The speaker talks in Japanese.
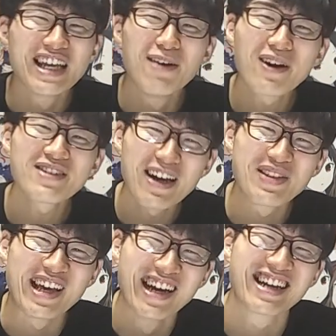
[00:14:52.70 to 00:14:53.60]
やばくないみ
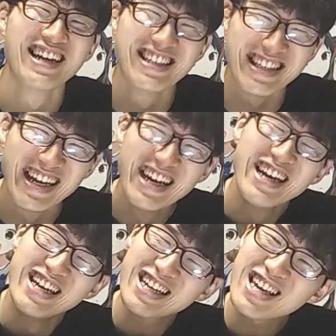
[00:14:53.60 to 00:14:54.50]
たいな感
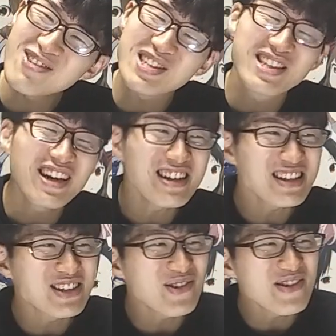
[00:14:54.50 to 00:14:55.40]
じで。結構刺激
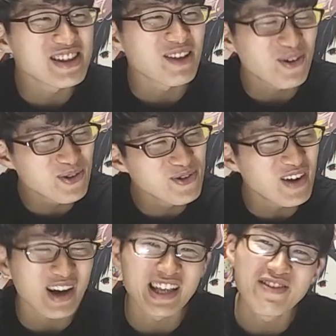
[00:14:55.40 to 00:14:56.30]
強いんでこれう
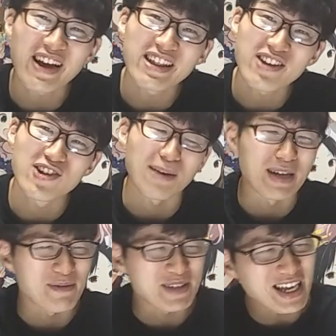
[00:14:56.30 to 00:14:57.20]
まくアニメ化できるのかも
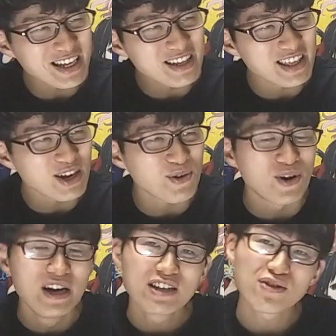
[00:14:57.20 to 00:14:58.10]
な最近って結
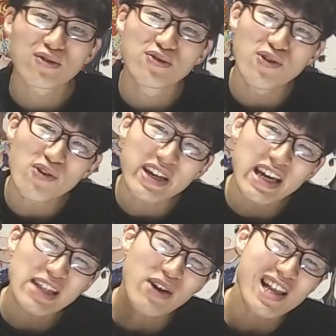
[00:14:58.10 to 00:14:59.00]
構、そのグロ
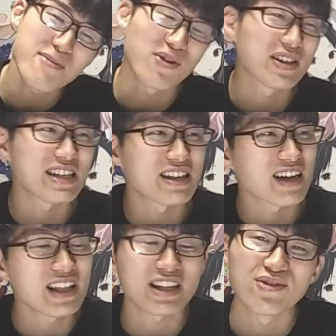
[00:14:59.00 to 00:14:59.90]
系のアニメの規制って
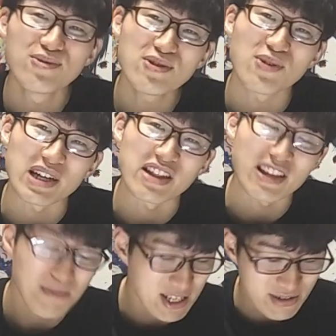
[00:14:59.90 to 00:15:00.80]
かなり緩いのかなって
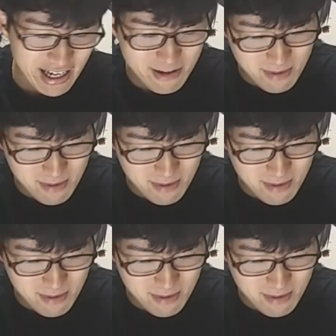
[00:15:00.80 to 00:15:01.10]
イメージはあり